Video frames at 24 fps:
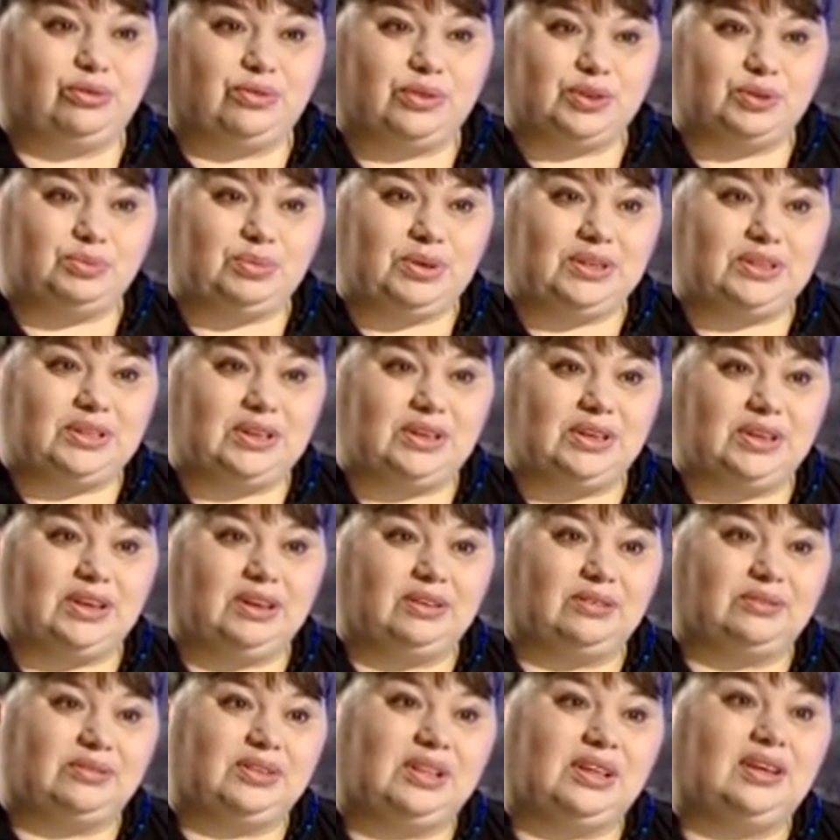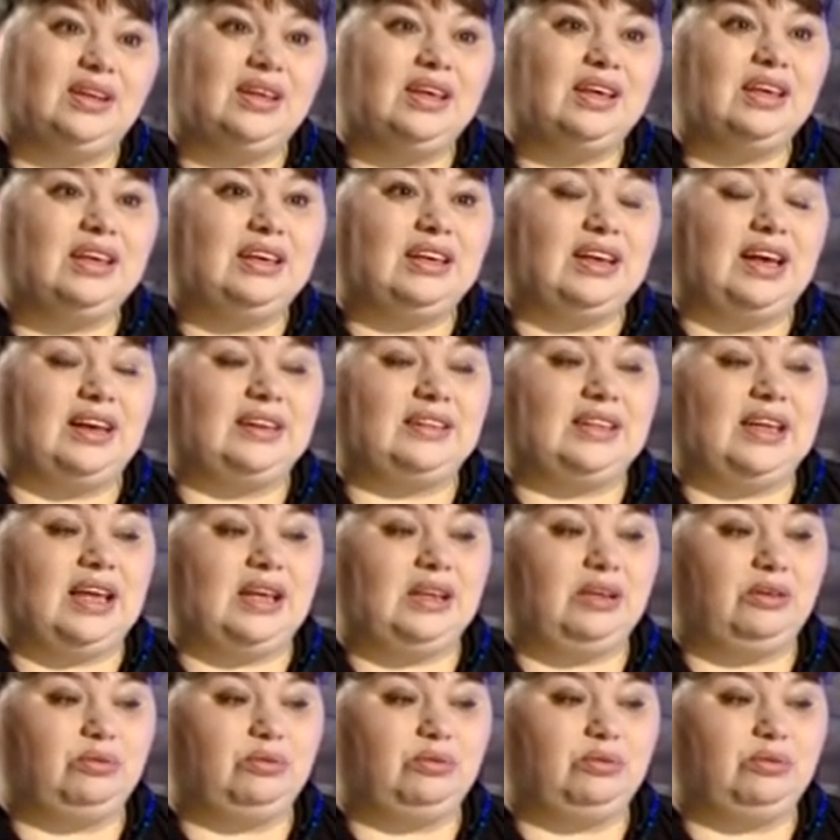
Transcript: воспитанников, да, когда они